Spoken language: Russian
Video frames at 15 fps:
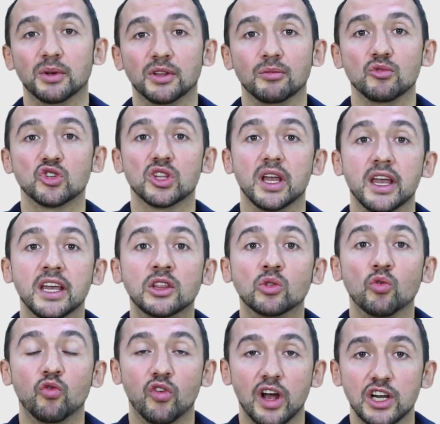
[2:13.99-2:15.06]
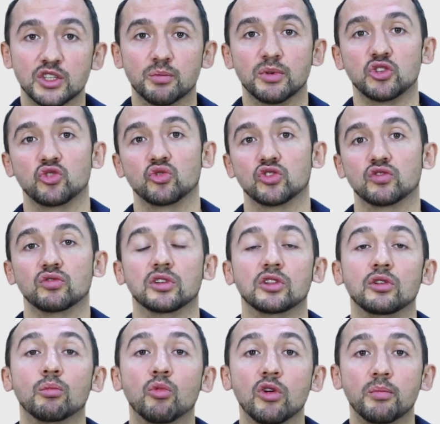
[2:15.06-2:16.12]
потому что эту фальш
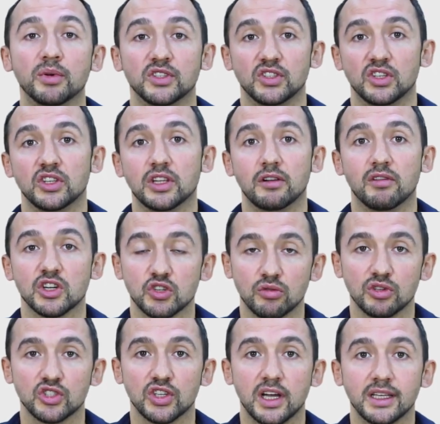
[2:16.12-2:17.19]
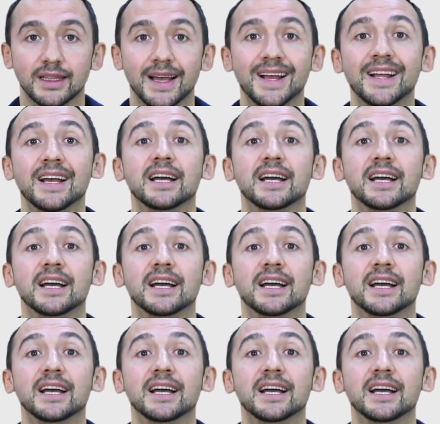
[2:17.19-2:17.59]
почувствует любой посетитель вашего сайта.